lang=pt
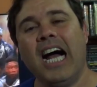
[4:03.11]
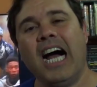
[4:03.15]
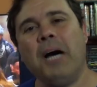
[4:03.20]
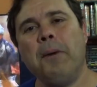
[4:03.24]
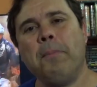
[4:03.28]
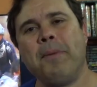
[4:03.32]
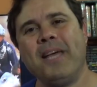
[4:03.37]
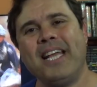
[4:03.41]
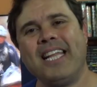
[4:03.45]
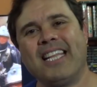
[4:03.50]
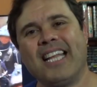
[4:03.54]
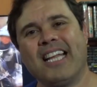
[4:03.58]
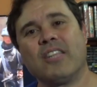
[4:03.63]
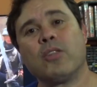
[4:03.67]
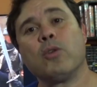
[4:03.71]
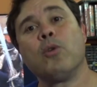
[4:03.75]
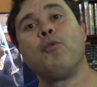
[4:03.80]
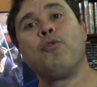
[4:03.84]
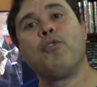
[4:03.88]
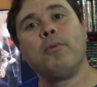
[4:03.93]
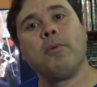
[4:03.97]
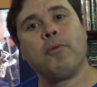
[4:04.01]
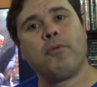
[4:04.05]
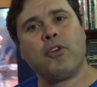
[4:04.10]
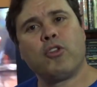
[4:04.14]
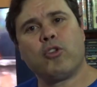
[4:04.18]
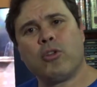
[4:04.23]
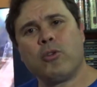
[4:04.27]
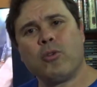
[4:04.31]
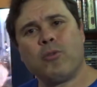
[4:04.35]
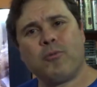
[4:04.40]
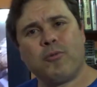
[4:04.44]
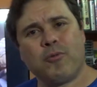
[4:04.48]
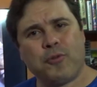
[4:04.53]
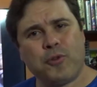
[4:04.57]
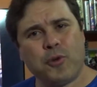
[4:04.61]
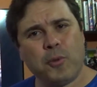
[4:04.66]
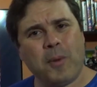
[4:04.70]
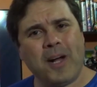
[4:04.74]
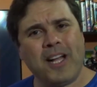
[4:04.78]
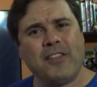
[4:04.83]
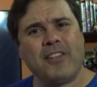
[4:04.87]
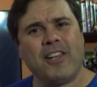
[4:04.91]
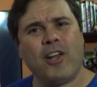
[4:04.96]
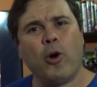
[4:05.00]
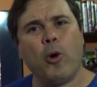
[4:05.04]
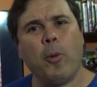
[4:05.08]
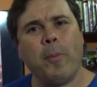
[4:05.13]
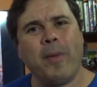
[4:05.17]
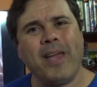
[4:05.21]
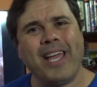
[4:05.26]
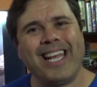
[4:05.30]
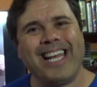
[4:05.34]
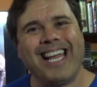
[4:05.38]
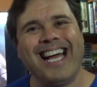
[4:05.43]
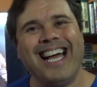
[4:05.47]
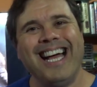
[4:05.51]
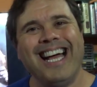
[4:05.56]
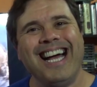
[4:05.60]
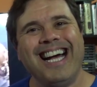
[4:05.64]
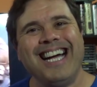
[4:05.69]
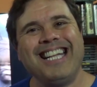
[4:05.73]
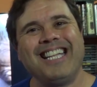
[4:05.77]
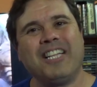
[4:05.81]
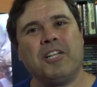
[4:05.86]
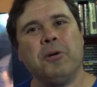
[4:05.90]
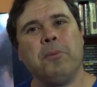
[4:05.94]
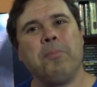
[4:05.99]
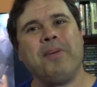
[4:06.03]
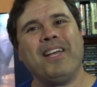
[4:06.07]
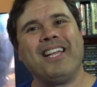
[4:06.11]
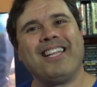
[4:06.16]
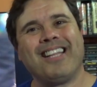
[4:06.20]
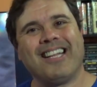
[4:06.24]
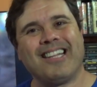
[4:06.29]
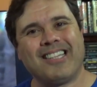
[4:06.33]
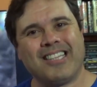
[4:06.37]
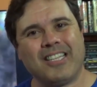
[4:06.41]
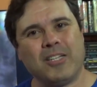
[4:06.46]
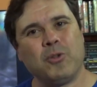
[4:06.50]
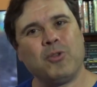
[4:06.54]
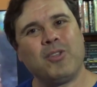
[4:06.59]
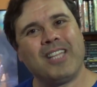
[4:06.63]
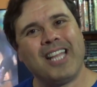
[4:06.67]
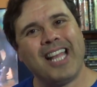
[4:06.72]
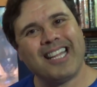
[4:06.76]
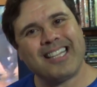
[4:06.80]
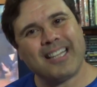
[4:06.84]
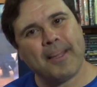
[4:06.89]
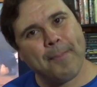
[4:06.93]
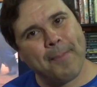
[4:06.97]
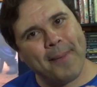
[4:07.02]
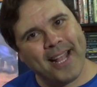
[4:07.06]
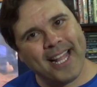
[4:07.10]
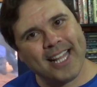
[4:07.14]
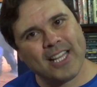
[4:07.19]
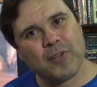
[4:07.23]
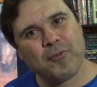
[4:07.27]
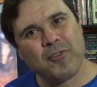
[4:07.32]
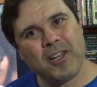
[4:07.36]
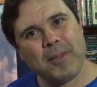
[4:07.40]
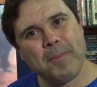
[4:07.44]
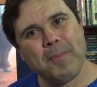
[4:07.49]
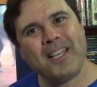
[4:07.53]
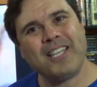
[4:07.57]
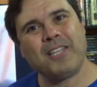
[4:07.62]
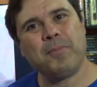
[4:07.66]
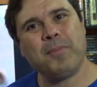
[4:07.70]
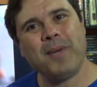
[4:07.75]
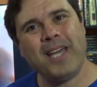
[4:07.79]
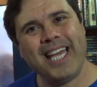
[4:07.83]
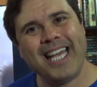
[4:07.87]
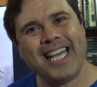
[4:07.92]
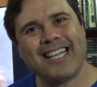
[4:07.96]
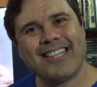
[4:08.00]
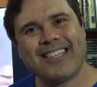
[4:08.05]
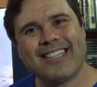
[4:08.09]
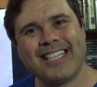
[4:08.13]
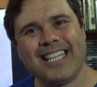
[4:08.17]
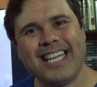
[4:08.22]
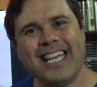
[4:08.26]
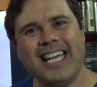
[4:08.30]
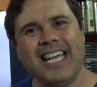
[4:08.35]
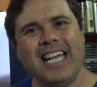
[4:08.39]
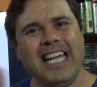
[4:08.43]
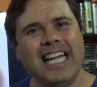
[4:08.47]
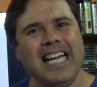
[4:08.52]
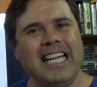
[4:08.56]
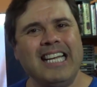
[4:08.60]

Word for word: A ambientação. O filme foi todo filmado na Romênia. Então a ambientação tem essa pegada que eu falei Mad Max, né?